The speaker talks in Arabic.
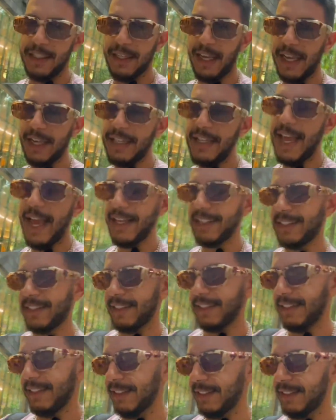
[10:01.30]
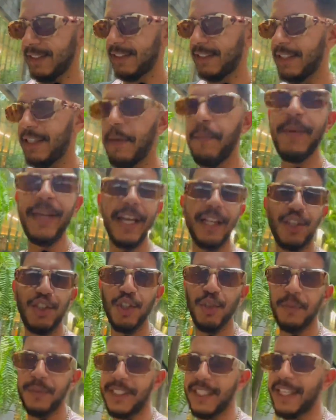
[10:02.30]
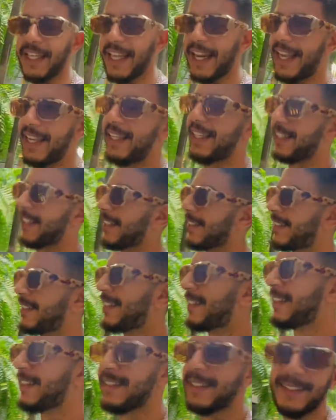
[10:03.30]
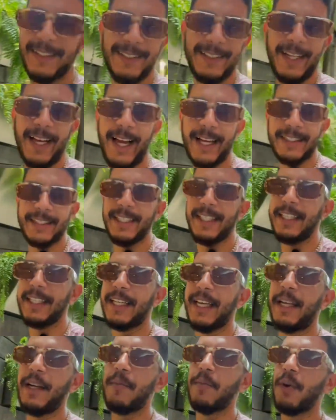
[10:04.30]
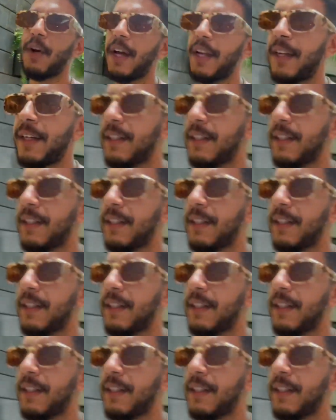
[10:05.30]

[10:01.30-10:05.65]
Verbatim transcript: نخلي هاد 100 يوم ذكرى ليا هادشي اللي كاين بوقع